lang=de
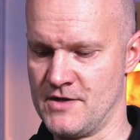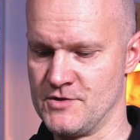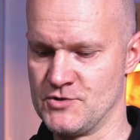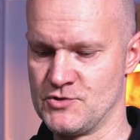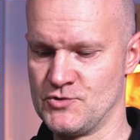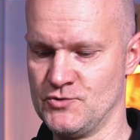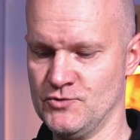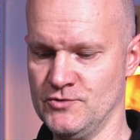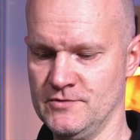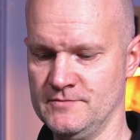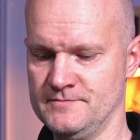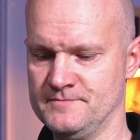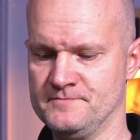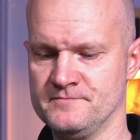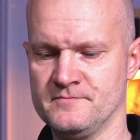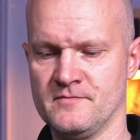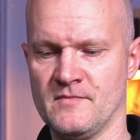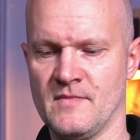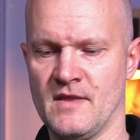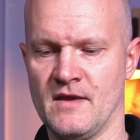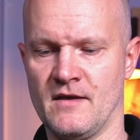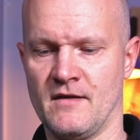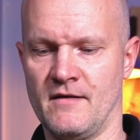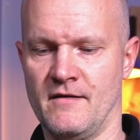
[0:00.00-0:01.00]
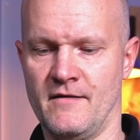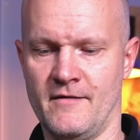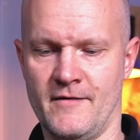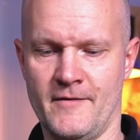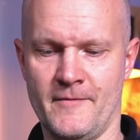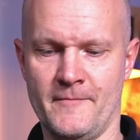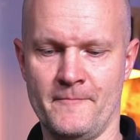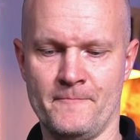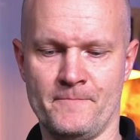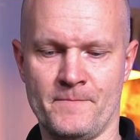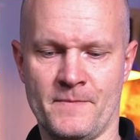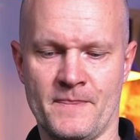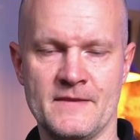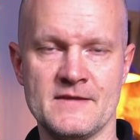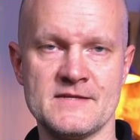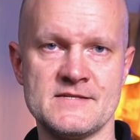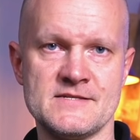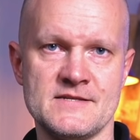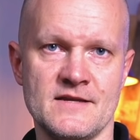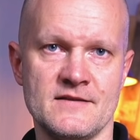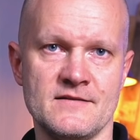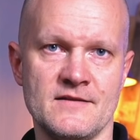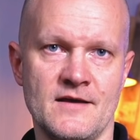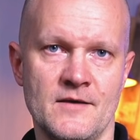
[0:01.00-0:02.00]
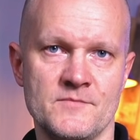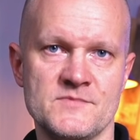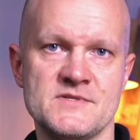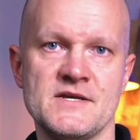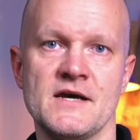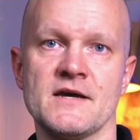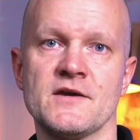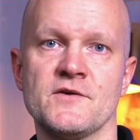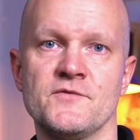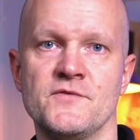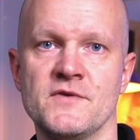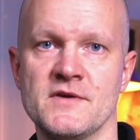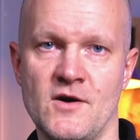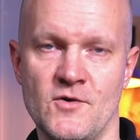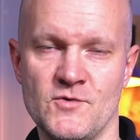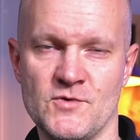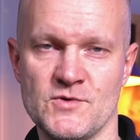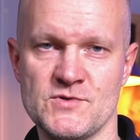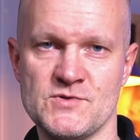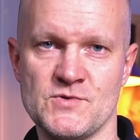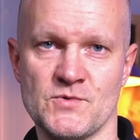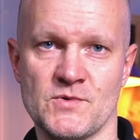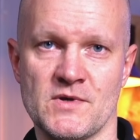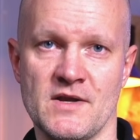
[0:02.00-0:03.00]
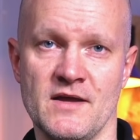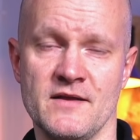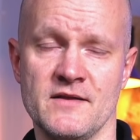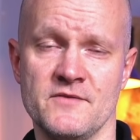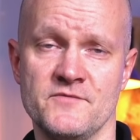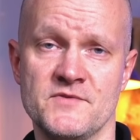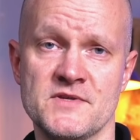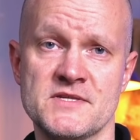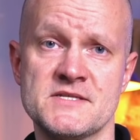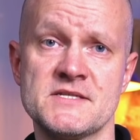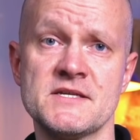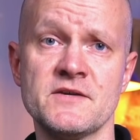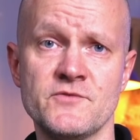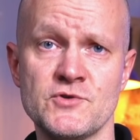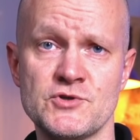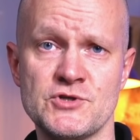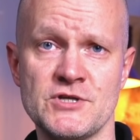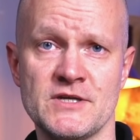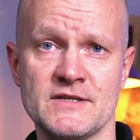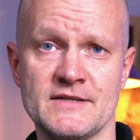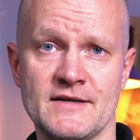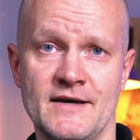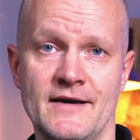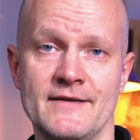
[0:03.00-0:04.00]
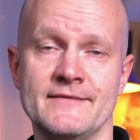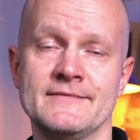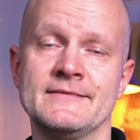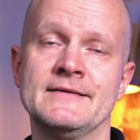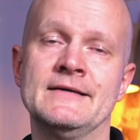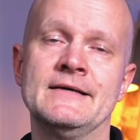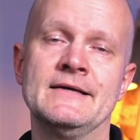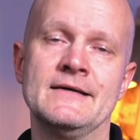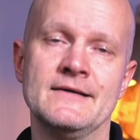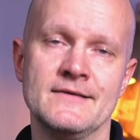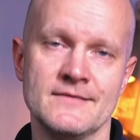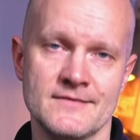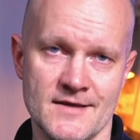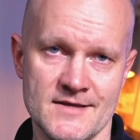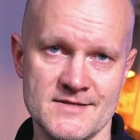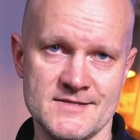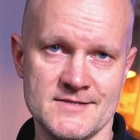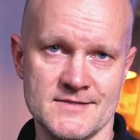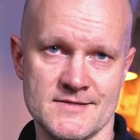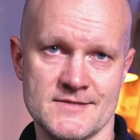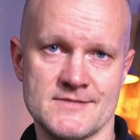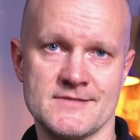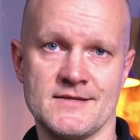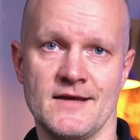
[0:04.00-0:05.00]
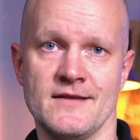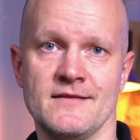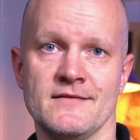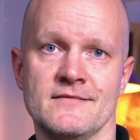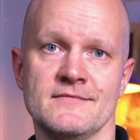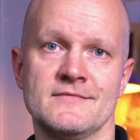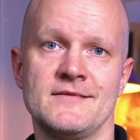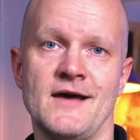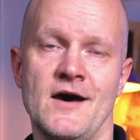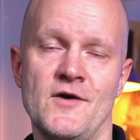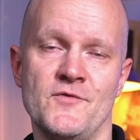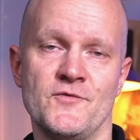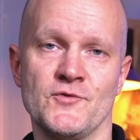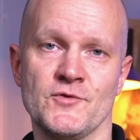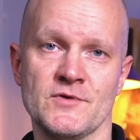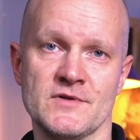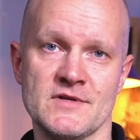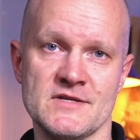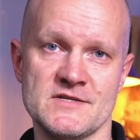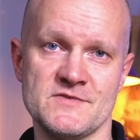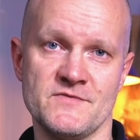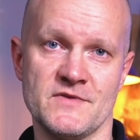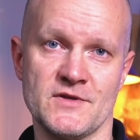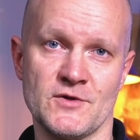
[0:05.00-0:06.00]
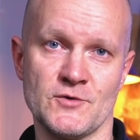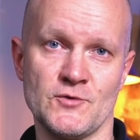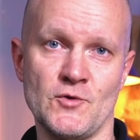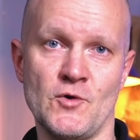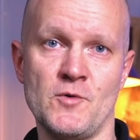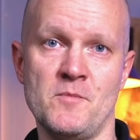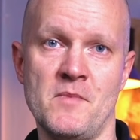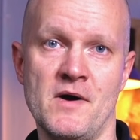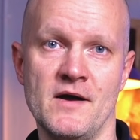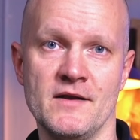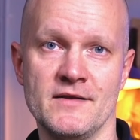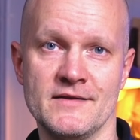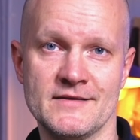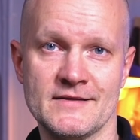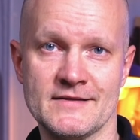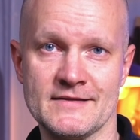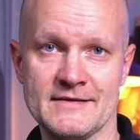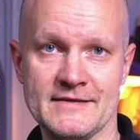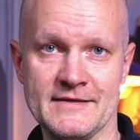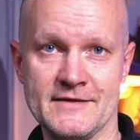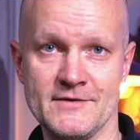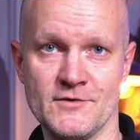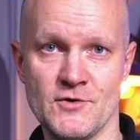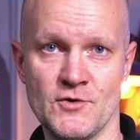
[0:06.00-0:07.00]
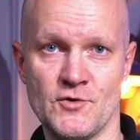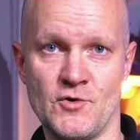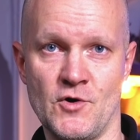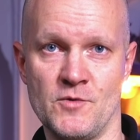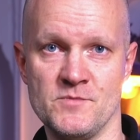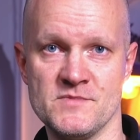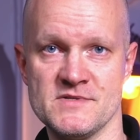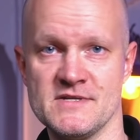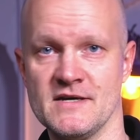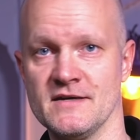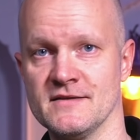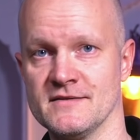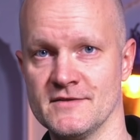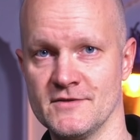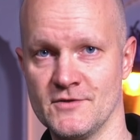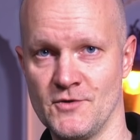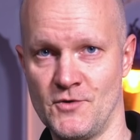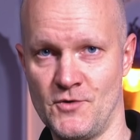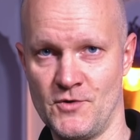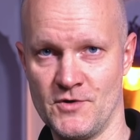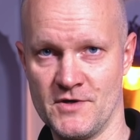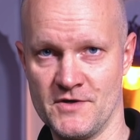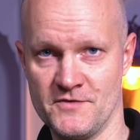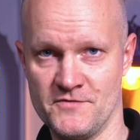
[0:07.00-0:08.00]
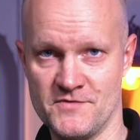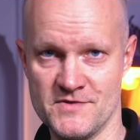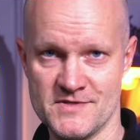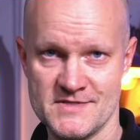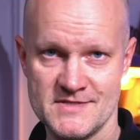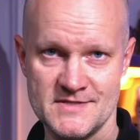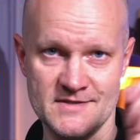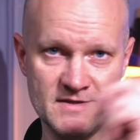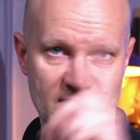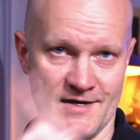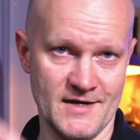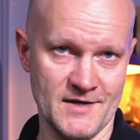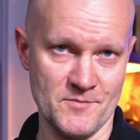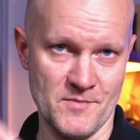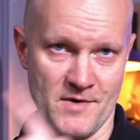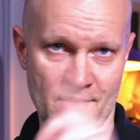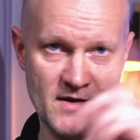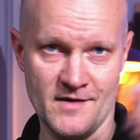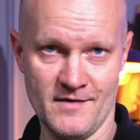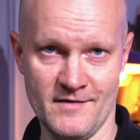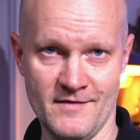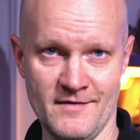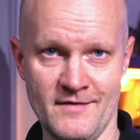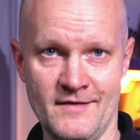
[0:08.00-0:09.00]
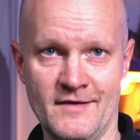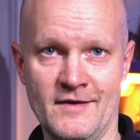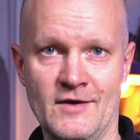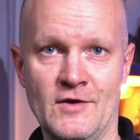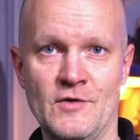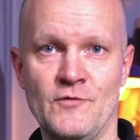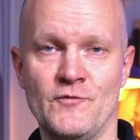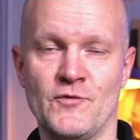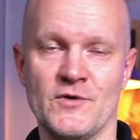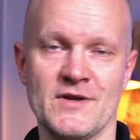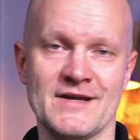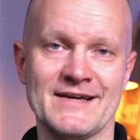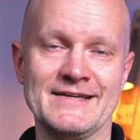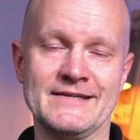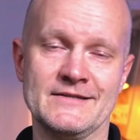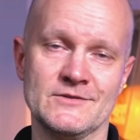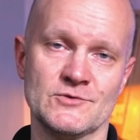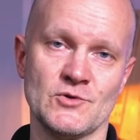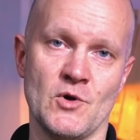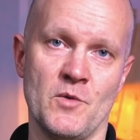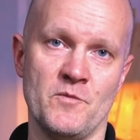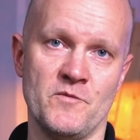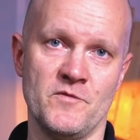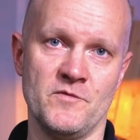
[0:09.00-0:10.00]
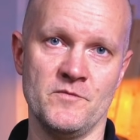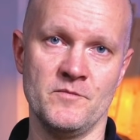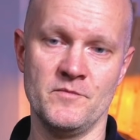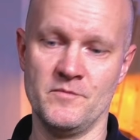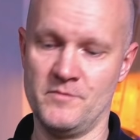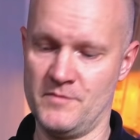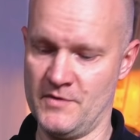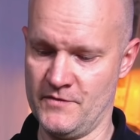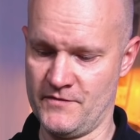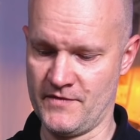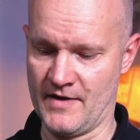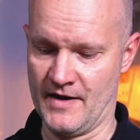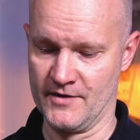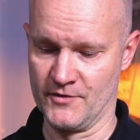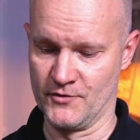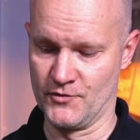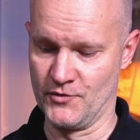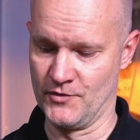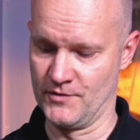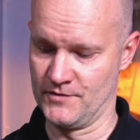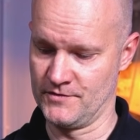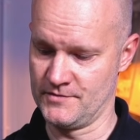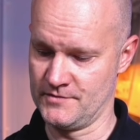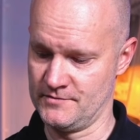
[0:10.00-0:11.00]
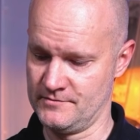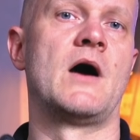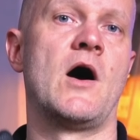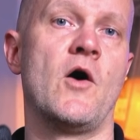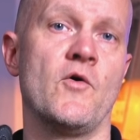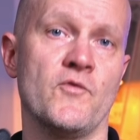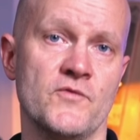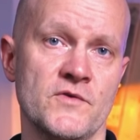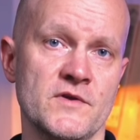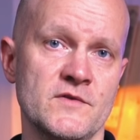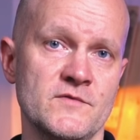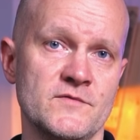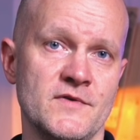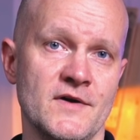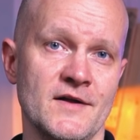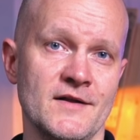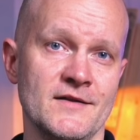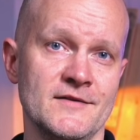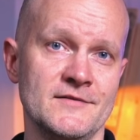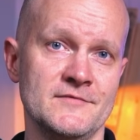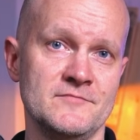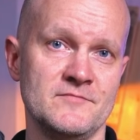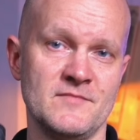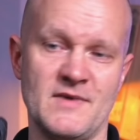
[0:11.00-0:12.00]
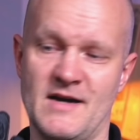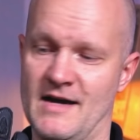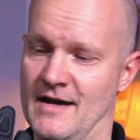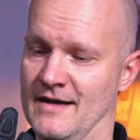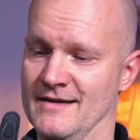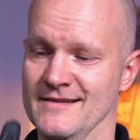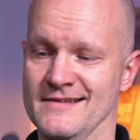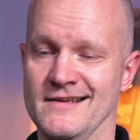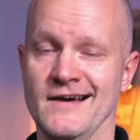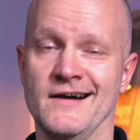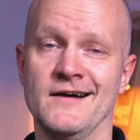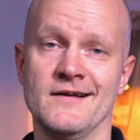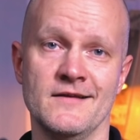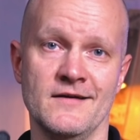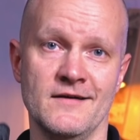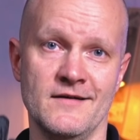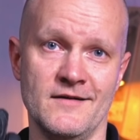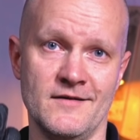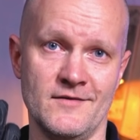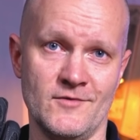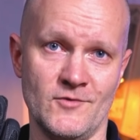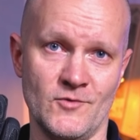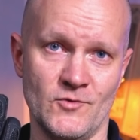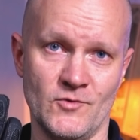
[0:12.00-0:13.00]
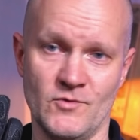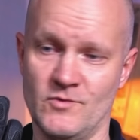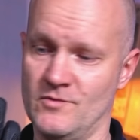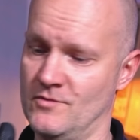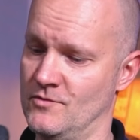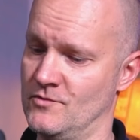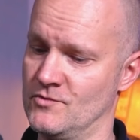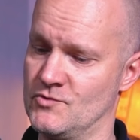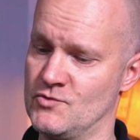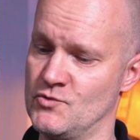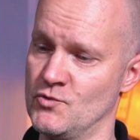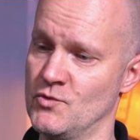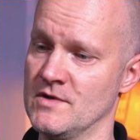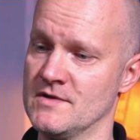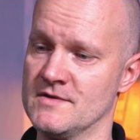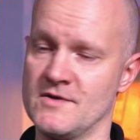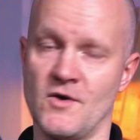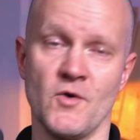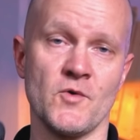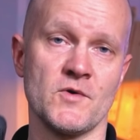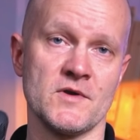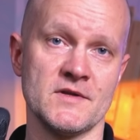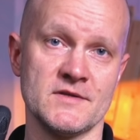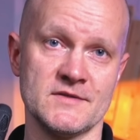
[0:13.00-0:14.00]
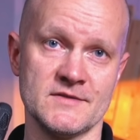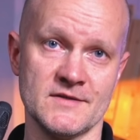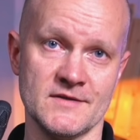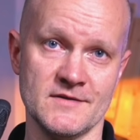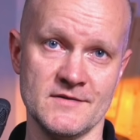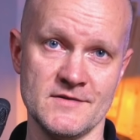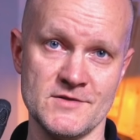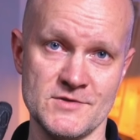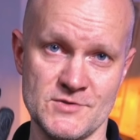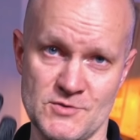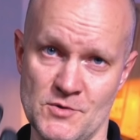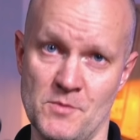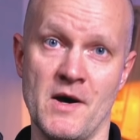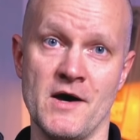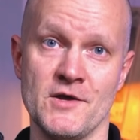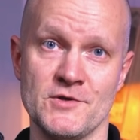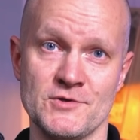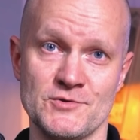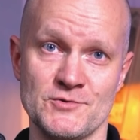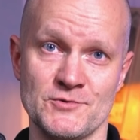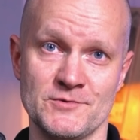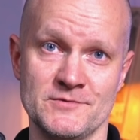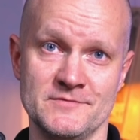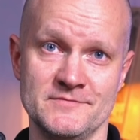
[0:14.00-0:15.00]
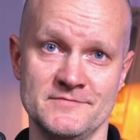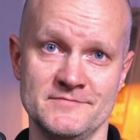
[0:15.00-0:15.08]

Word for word: Handschuh ähm, ist dann am Zeigefinger auch noch so ein kleiner Visierwischer dran. Das ist dann dafür, dass wenn ihr doch mal in den Regen gekommen seid, ihr euer Visier einmal von Regentropfen befreien könnt. Auf jeden Fall ein geiler, tourentauglicher Sommerhandschuh.